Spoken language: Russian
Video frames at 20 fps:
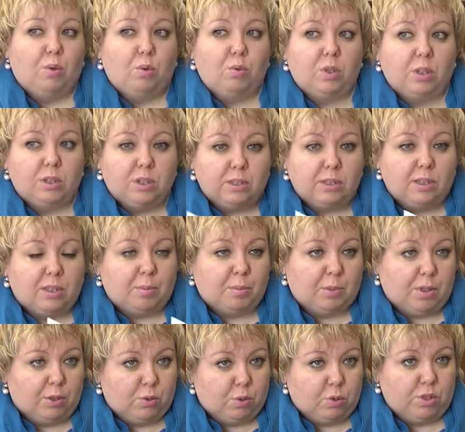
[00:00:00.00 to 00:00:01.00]
У сильный
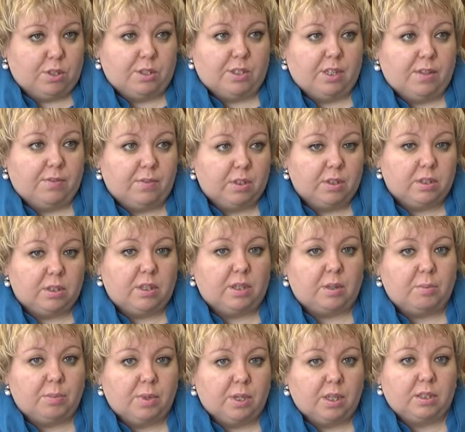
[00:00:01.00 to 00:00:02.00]
молодежный совет.
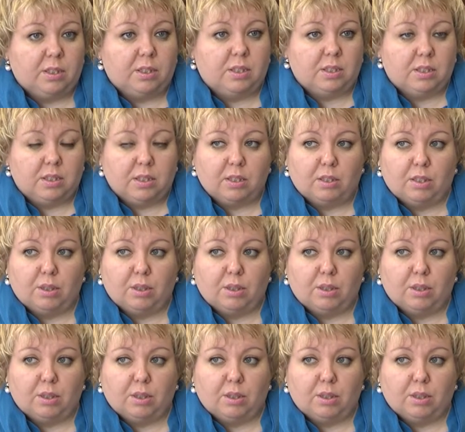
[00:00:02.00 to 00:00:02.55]
Ребята те,